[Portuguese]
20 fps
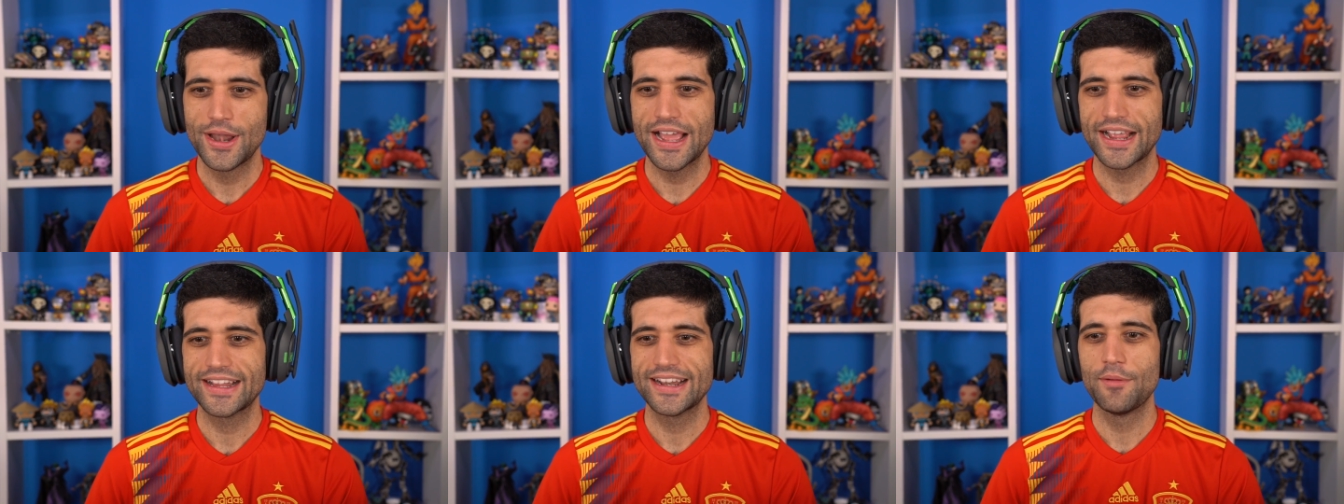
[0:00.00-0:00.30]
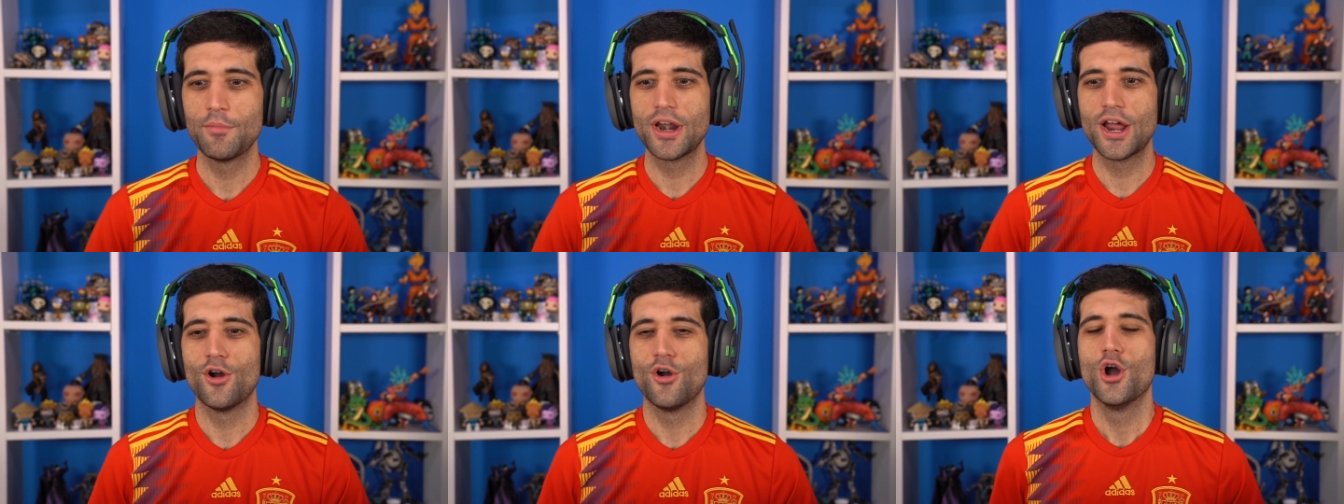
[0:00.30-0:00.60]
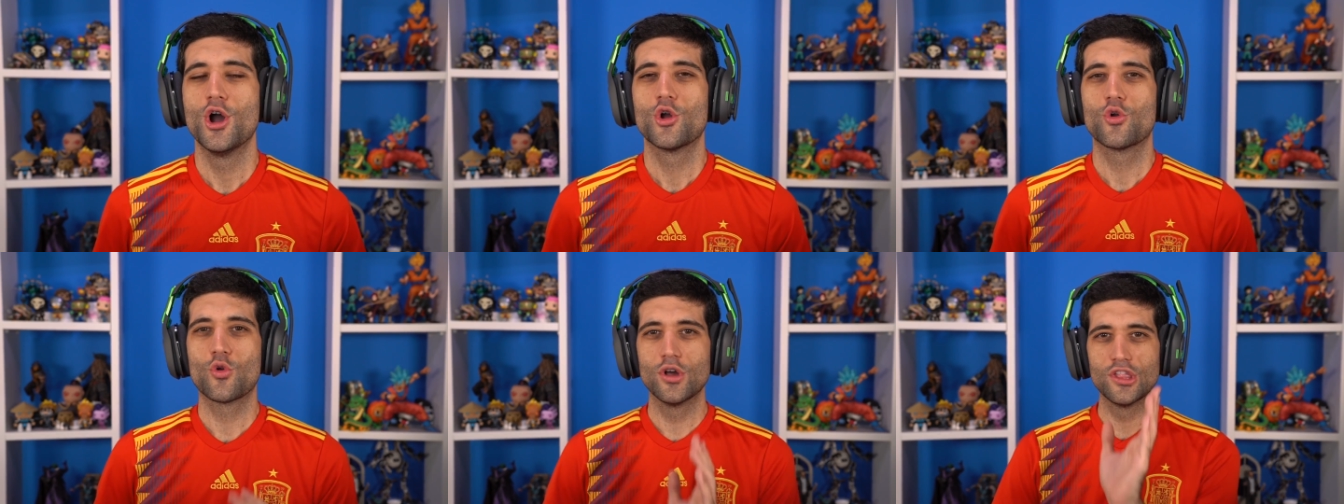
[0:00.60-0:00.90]
Moleque, na
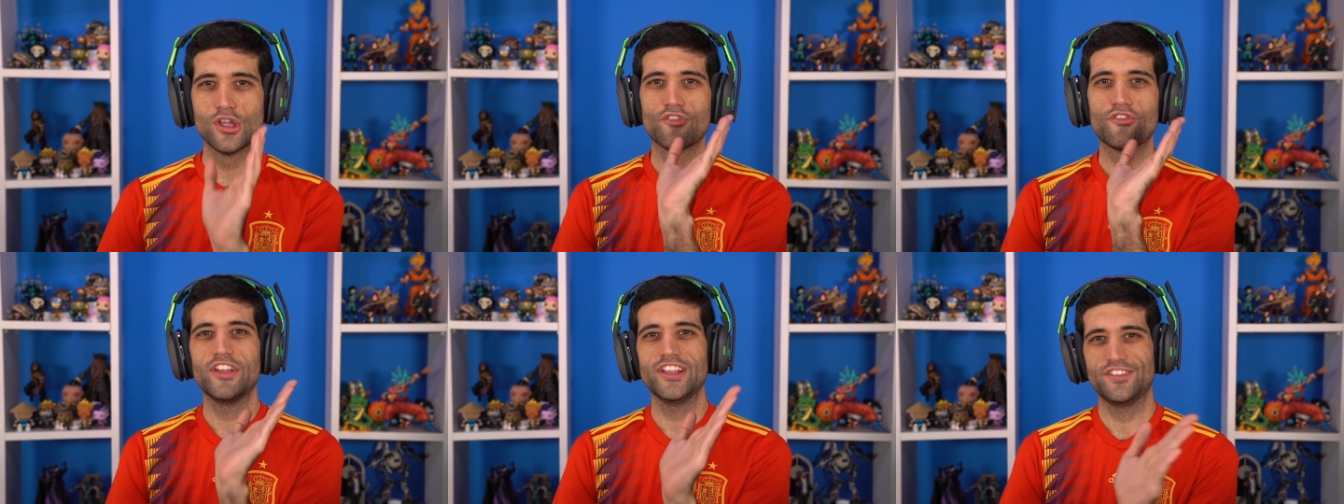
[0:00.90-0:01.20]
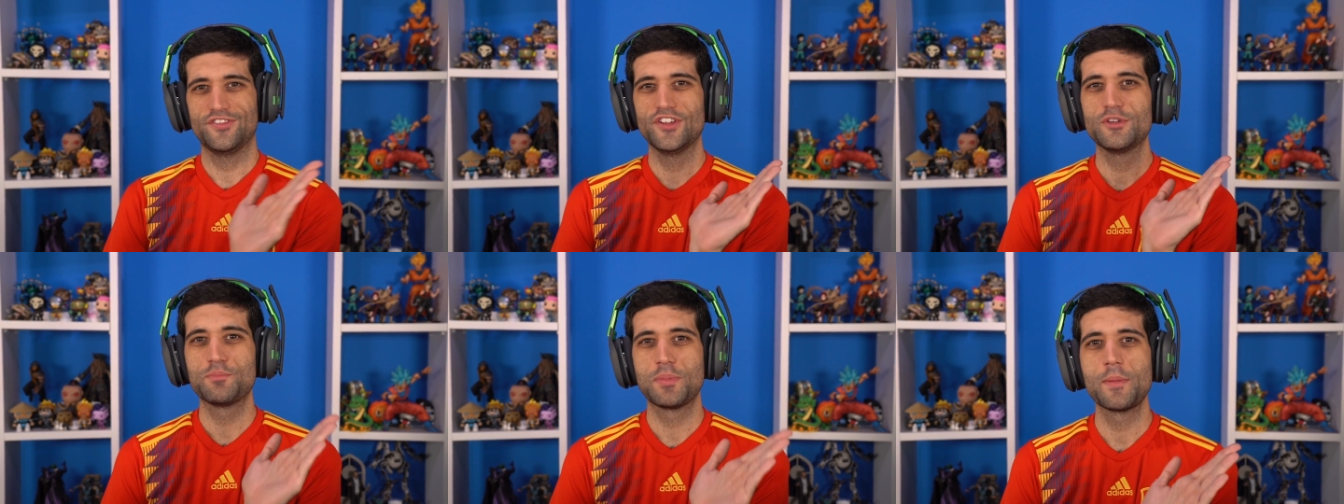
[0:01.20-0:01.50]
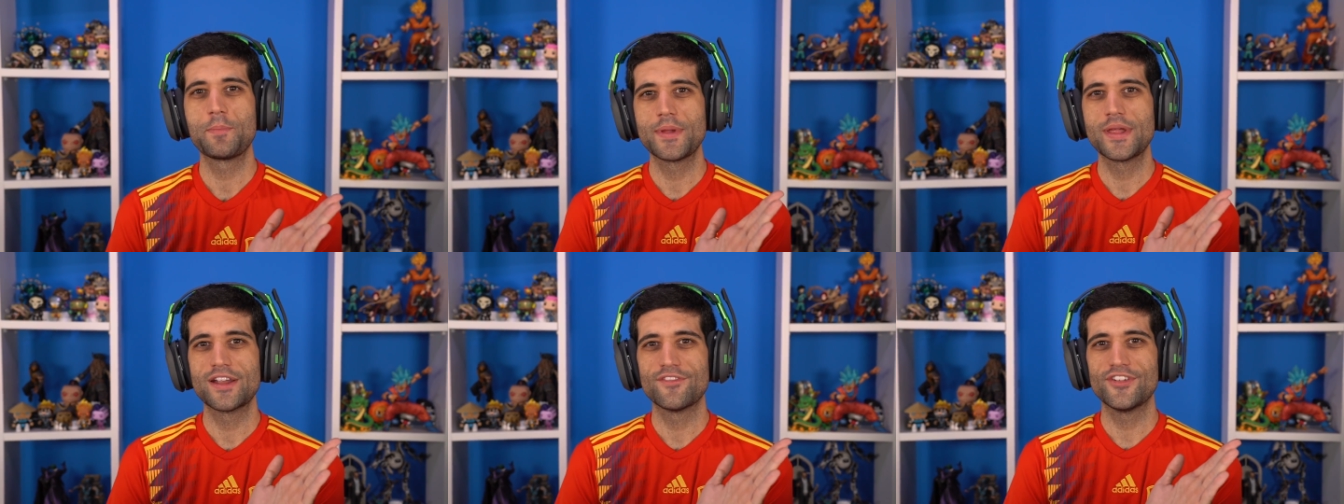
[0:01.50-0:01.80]
moral, quando eu vi esse vídeo
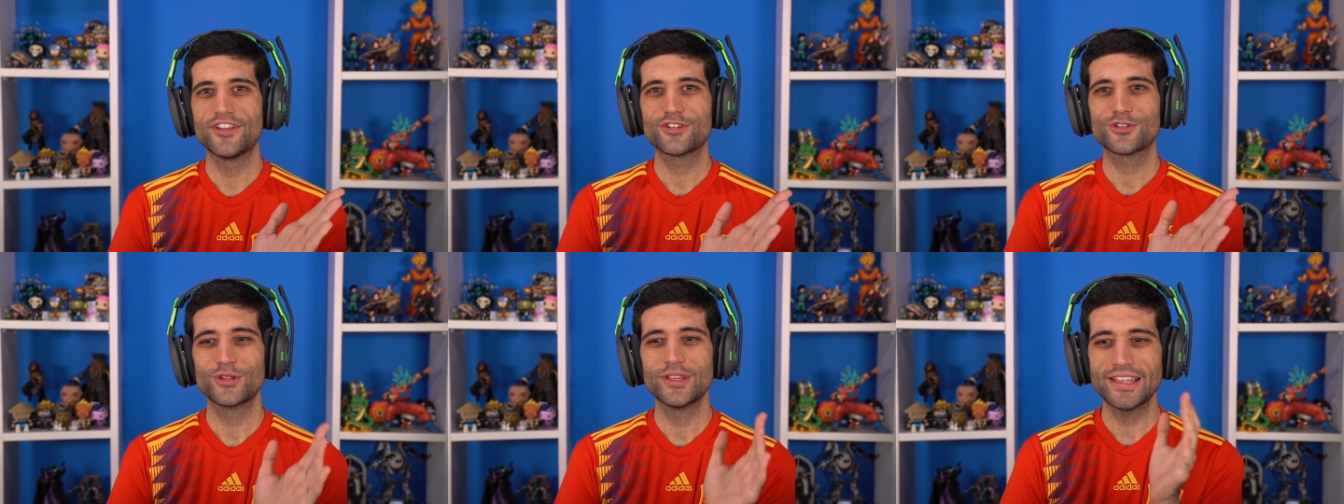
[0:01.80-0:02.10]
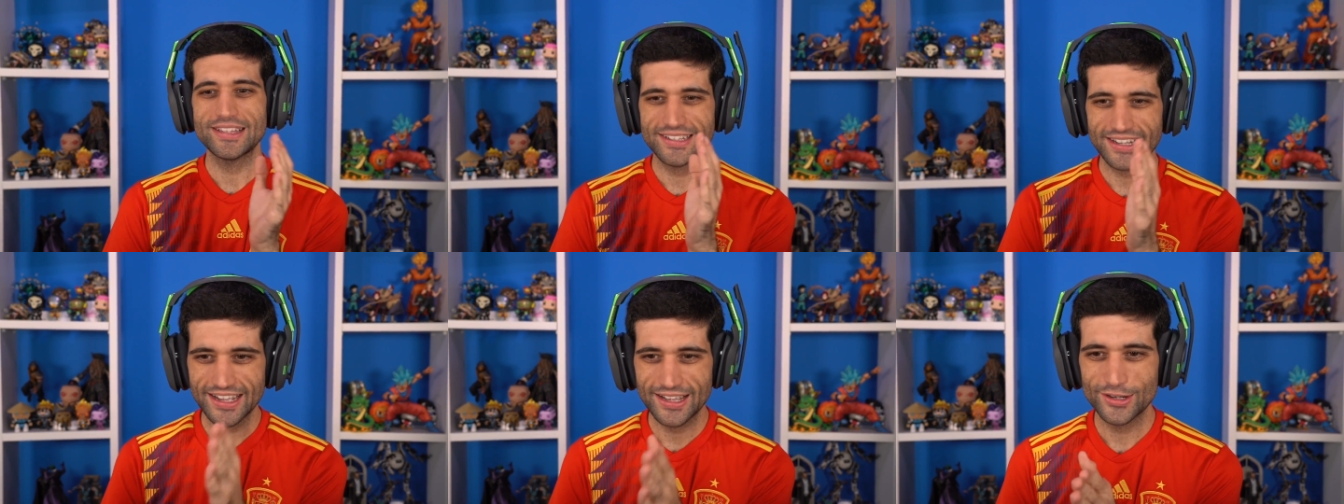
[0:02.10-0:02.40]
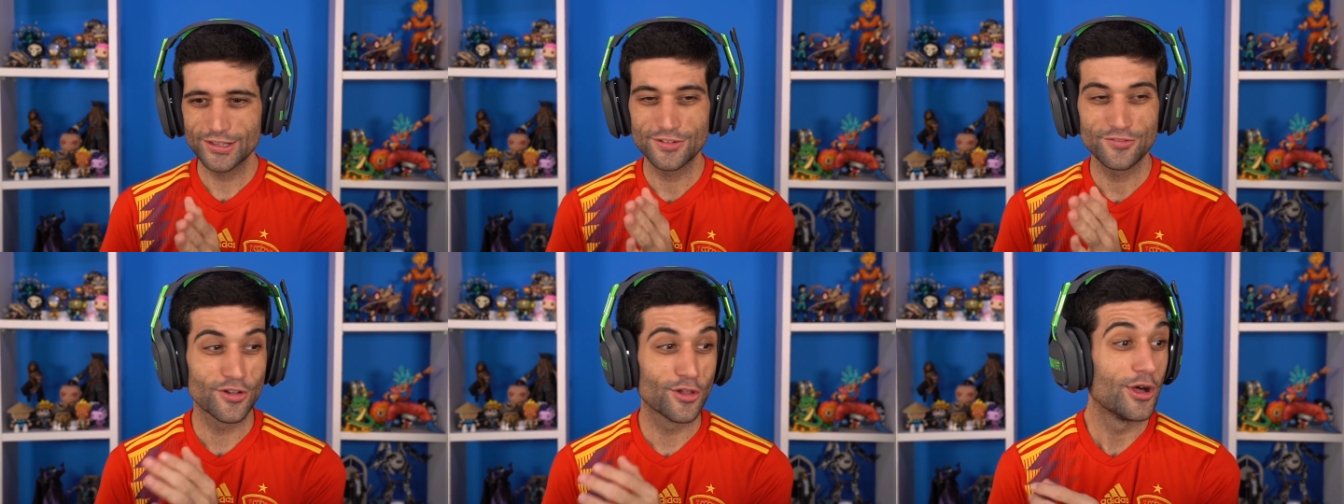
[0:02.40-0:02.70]
pela primeira vez, quando essa
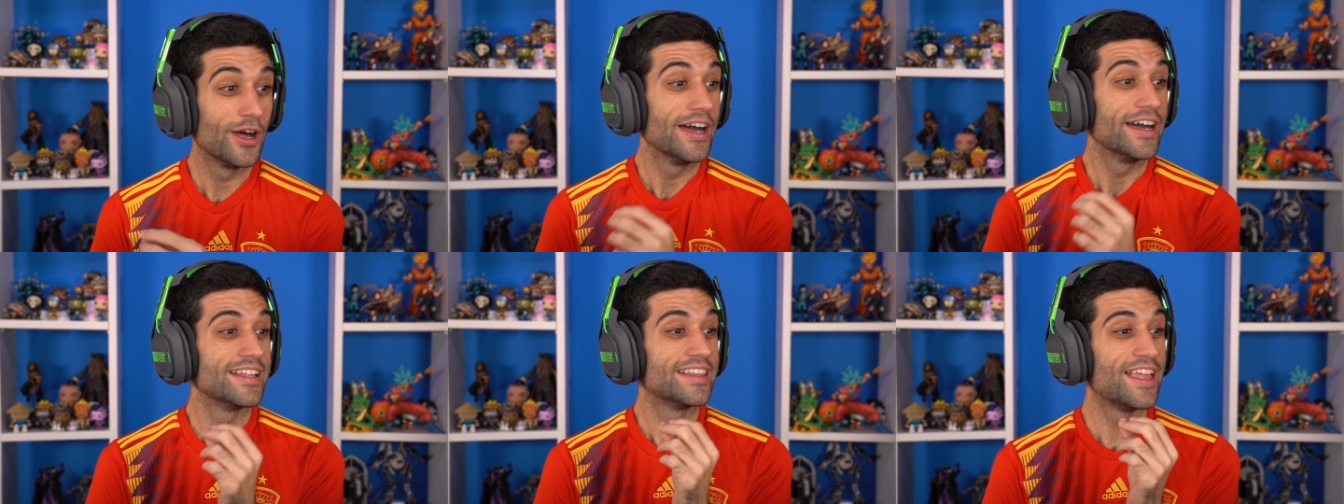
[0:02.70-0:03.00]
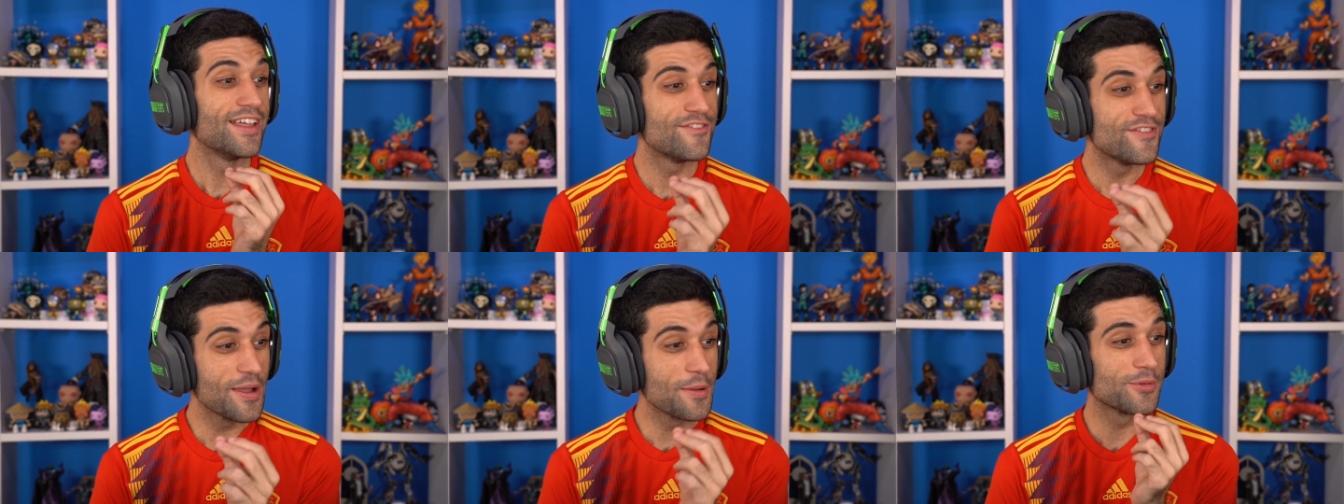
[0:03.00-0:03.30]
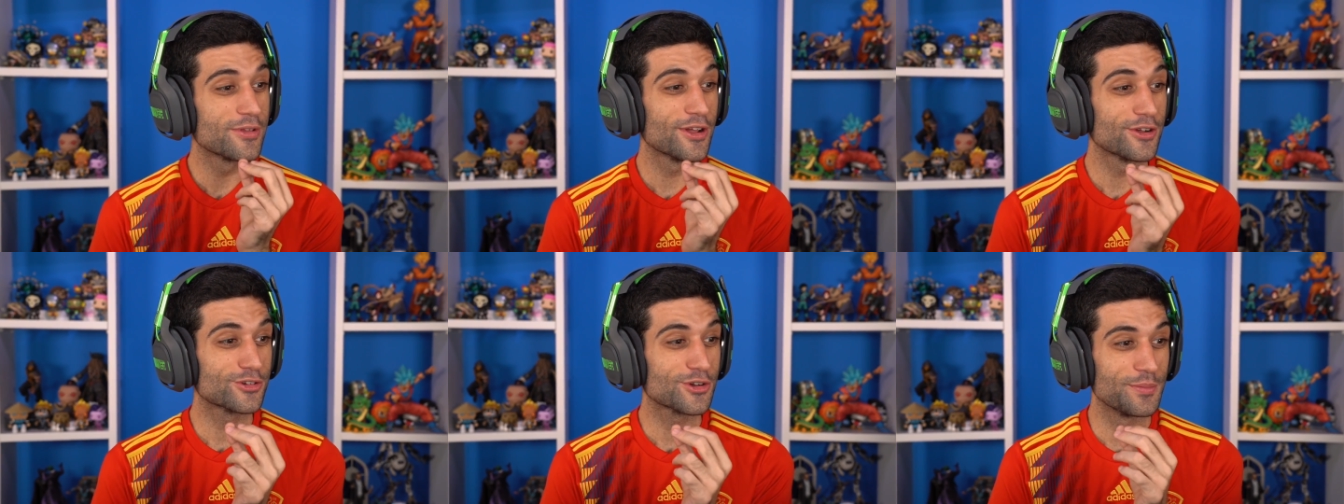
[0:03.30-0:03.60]
garota falou,
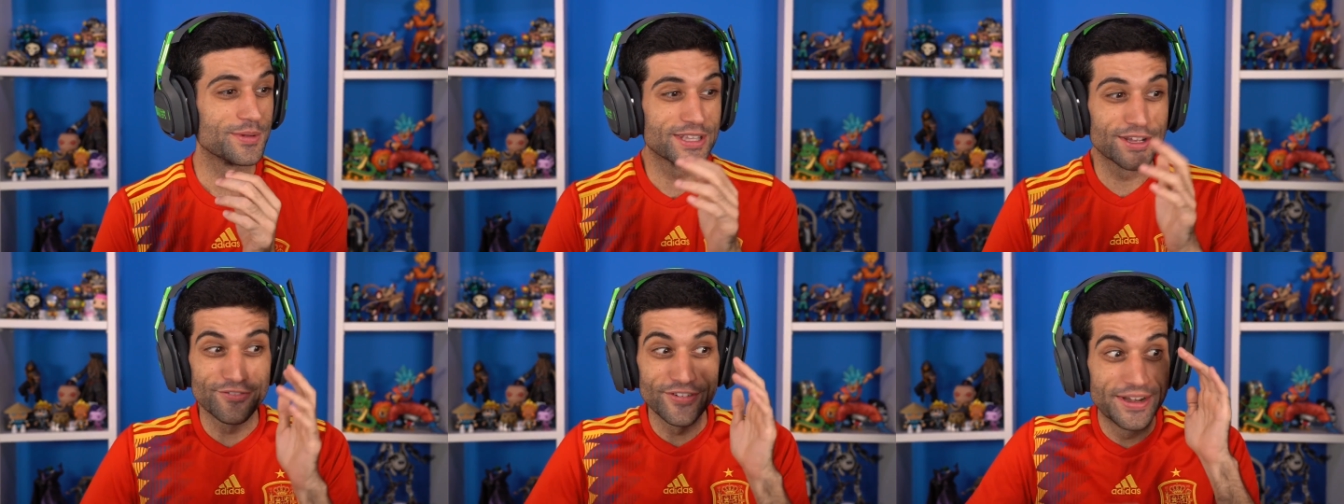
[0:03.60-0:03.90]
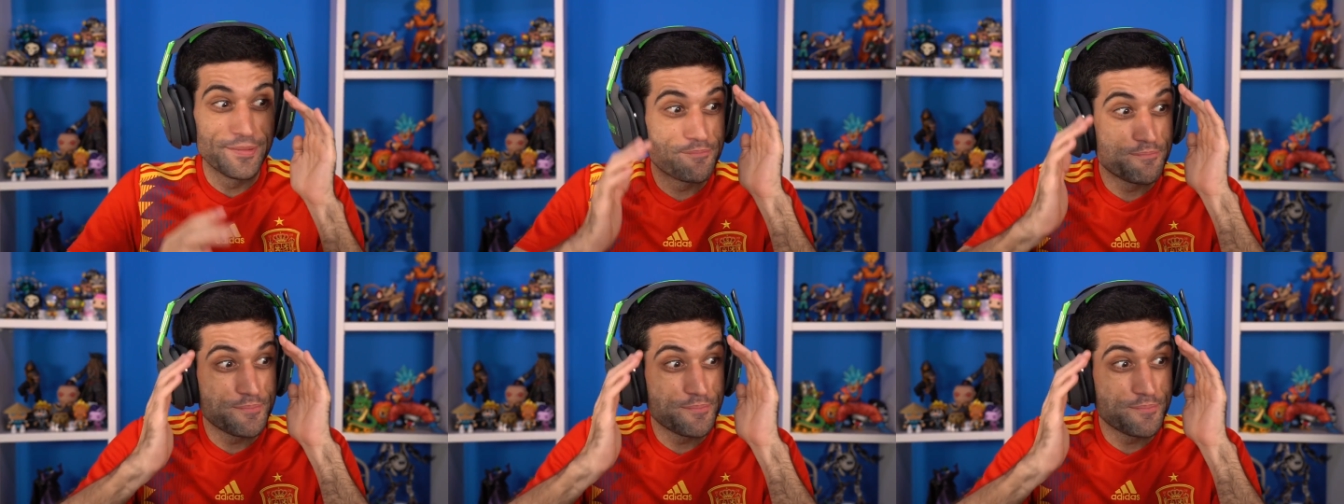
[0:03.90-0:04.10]
devemos ler os comentários, eu